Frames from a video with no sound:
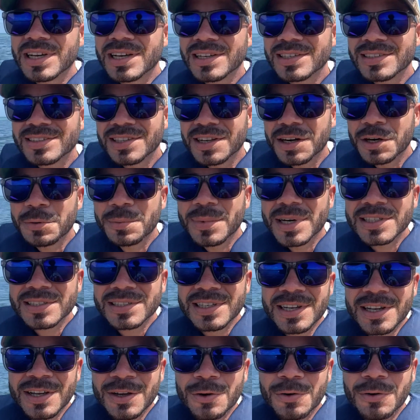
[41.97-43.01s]
extremas,
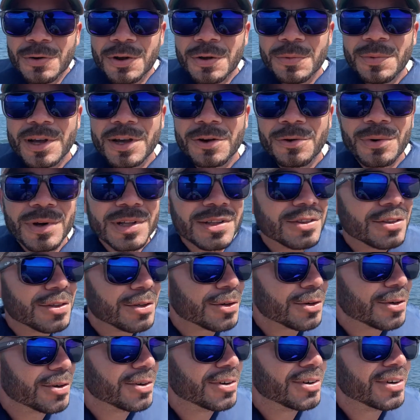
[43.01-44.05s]
hoy me
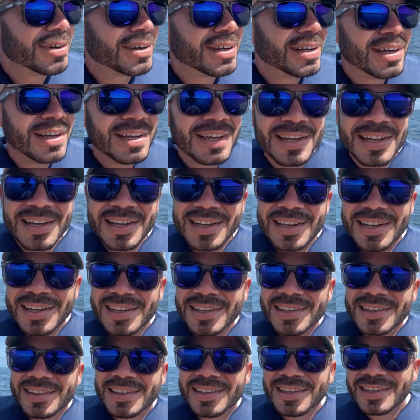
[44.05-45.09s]
encuentro
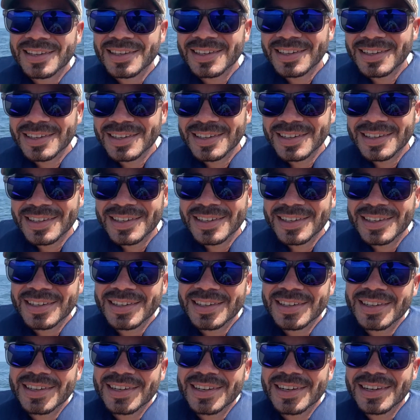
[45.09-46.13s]
este,
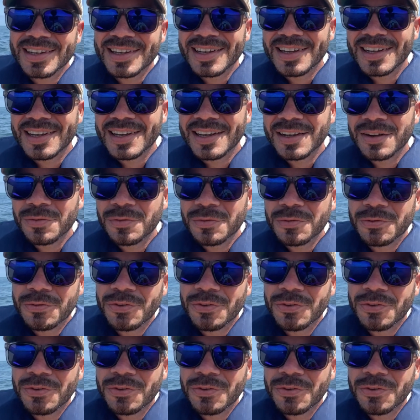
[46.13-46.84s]
en